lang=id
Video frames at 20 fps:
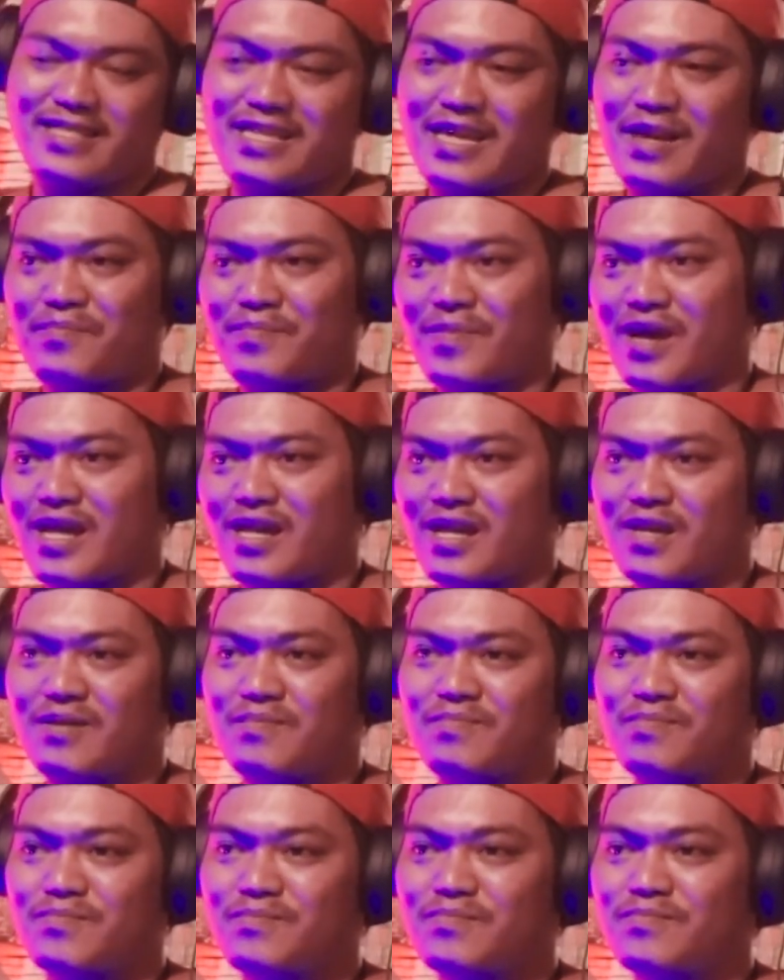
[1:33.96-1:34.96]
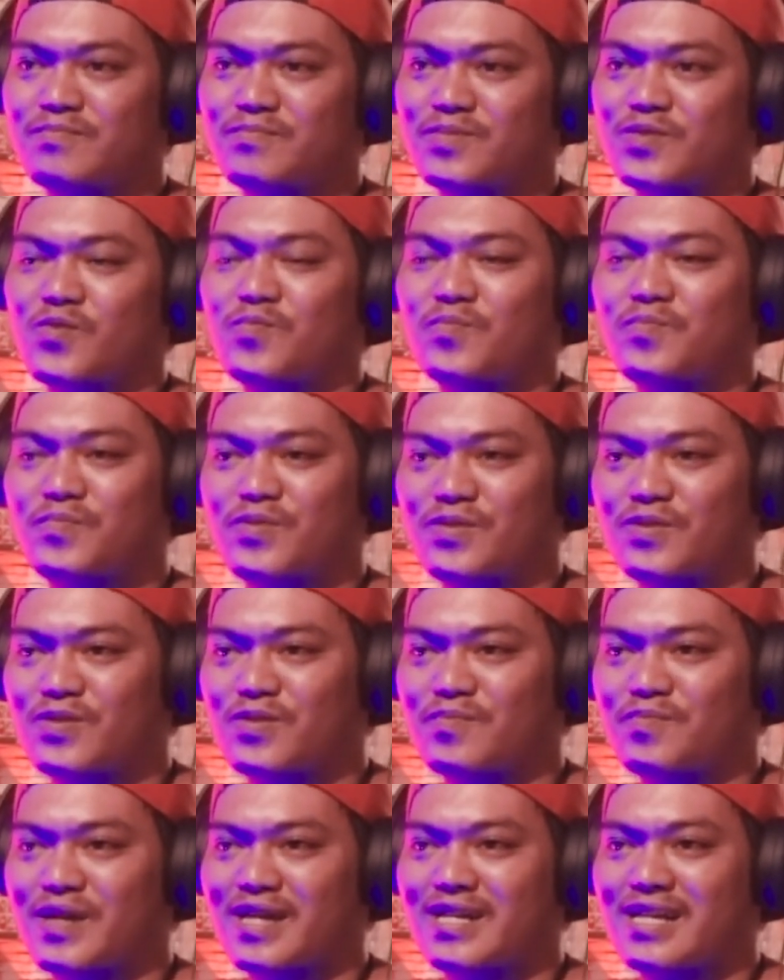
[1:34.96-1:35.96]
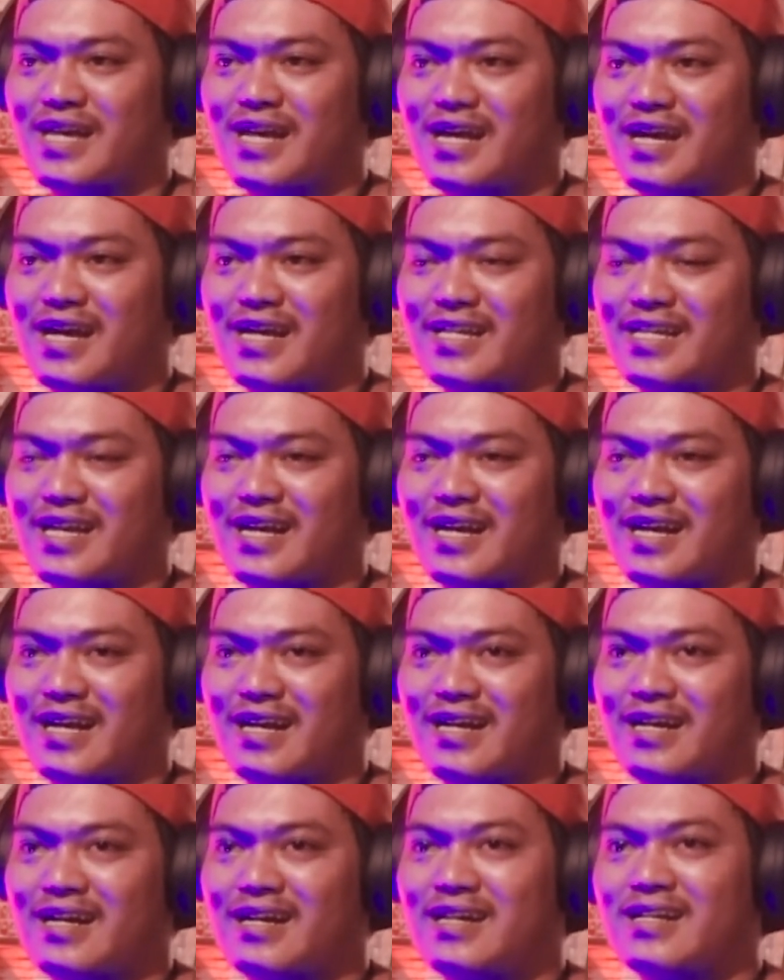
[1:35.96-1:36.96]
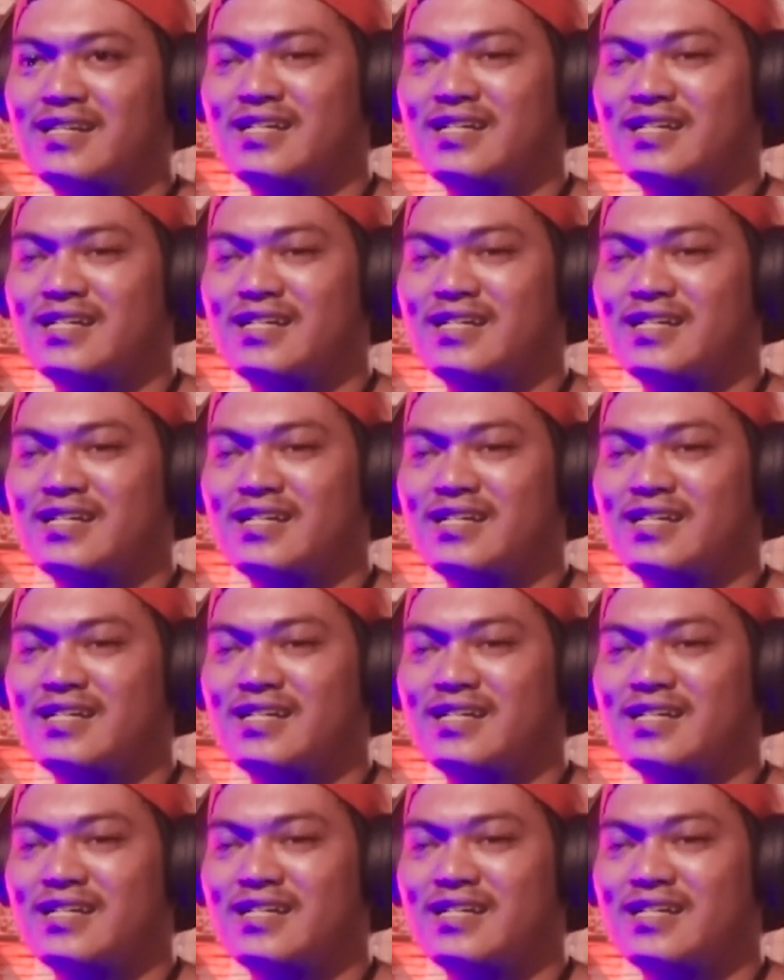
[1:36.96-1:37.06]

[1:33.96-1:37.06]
Tiap malam ngumpul pada yang